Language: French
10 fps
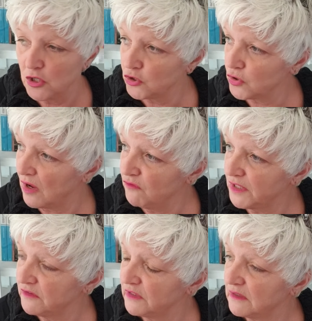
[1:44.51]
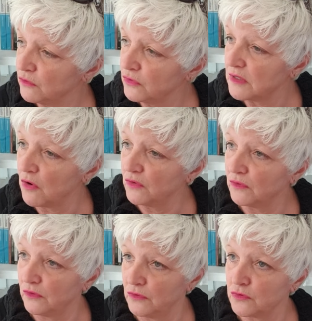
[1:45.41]
je renvoie des vidéos qui
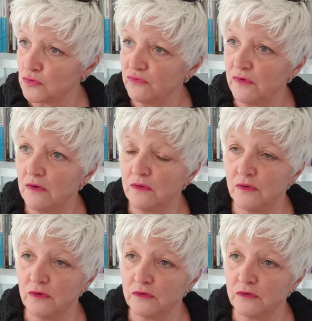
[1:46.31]
ont euh, souvent